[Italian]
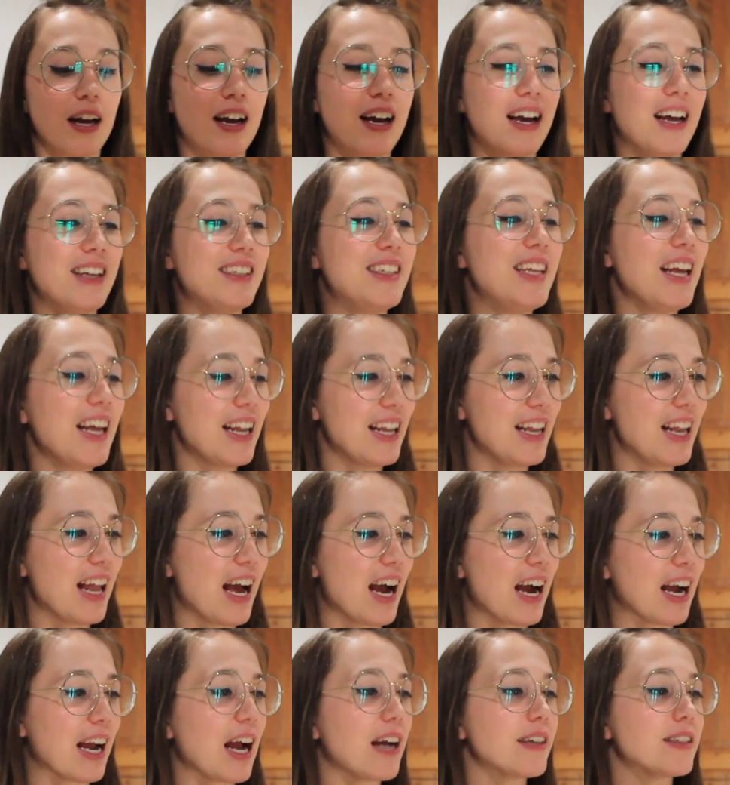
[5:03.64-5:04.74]
eh,
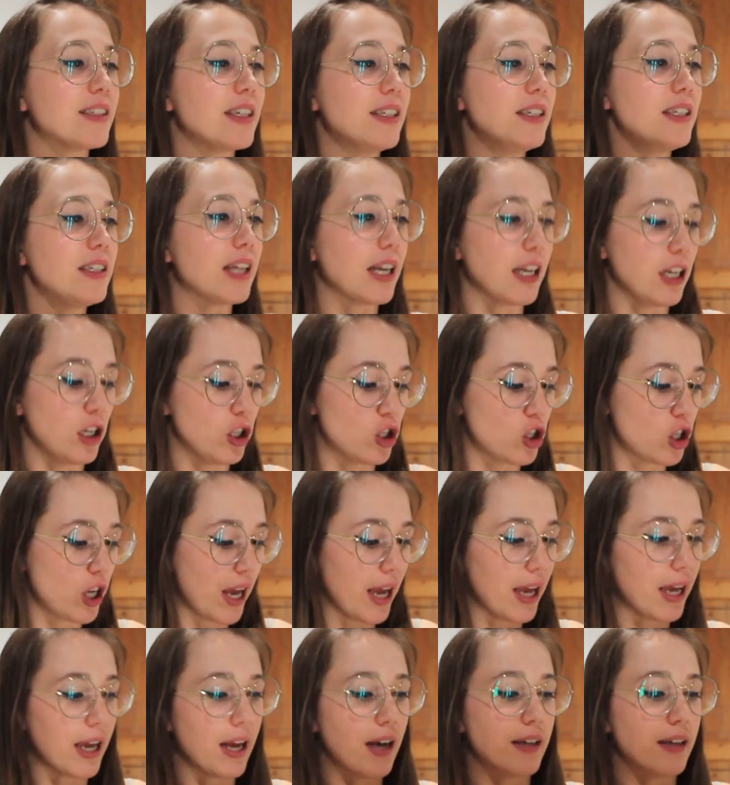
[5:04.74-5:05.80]
della casa editrice,